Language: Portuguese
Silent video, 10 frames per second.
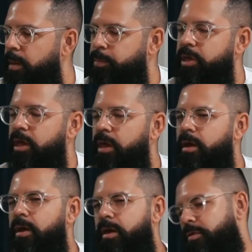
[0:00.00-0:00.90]
É porque
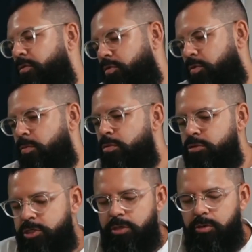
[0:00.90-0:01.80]
é, o
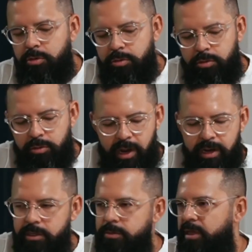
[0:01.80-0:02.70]

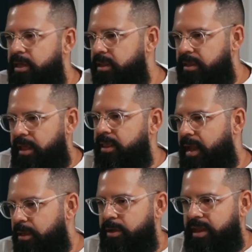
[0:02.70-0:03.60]
multiculturalismo jornalismo tem, tem
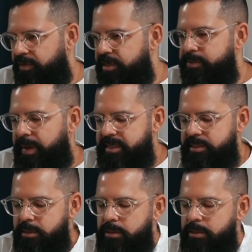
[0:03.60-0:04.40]
entrado isso, cada vez mais. Né?